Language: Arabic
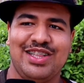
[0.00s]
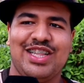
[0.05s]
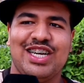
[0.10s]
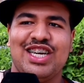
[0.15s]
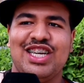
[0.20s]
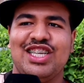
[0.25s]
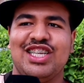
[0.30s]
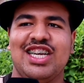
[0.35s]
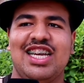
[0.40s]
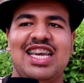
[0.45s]

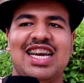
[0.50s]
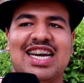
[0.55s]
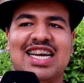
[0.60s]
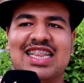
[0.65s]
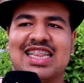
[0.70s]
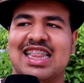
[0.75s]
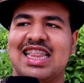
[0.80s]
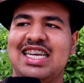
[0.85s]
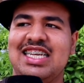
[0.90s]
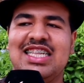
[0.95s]
الرجاليه
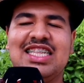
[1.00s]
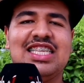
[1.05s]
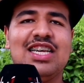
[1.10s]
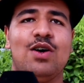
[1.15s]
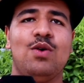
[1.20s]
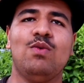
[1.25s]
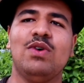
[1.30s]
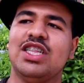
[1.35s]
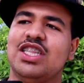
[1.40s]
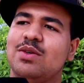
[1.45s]
كتطلع انت
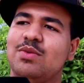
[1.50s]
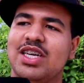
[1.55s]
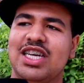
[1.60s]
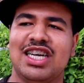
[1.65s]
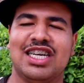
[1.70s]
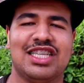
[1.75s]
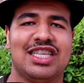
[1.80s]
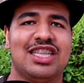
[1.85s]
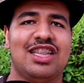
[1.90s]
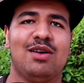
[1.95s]
هو انت
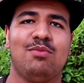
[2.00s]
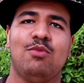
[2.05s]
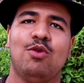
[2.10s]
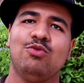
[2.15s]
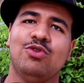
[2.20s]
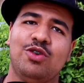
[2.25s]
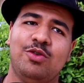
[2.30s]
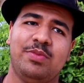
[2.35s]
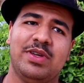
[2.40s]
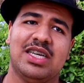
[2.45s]
ولكن كتهضر
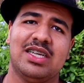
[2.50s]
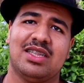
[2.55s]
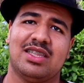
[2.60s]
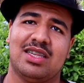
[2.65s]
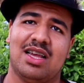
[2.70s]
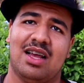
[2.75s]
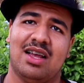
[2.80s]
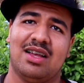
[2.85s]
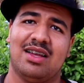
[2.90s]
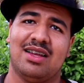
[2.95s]
بموضوع بك
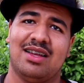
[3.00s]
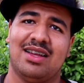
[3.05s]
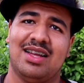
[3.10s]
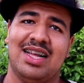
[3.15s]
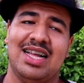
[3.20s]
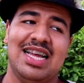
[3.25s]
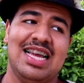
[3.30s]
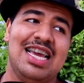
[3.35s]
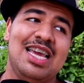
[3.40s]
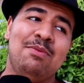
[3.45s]
انت
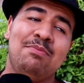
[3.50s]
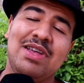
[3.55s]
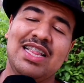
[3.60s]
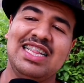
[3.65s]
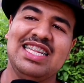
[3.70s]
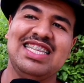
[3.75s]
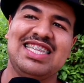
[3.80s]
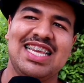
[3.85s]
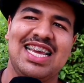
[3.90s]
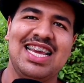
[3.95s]
اما
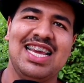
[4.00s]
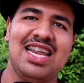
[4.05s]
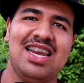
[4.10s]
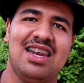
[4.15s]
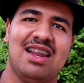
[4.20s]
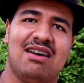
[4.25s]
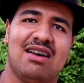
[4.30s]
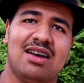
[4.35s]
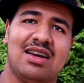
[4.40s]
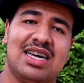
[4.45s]
النسائيه
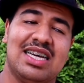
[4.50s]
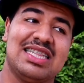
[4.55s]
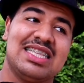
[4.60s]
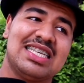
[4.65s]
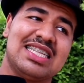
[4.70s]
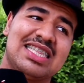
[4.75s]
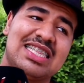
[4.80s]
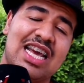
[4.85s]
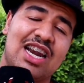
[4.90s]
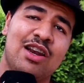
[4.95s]
لا
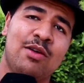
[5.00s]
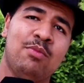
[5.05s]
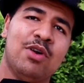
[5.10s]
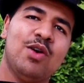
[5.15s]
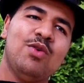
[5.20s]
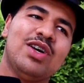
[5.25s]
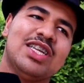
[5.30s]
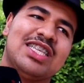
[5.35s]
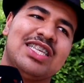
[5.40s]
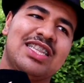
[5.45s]
كتختار
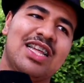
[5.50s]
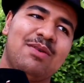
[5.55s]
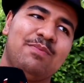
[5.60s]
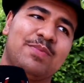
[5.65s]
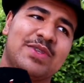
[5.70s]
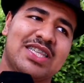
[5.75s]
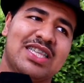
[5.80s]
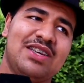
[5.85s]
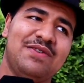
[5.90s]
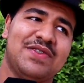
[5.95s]
المراه وكتهضر
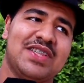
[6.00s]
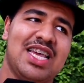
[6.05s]
بالصيف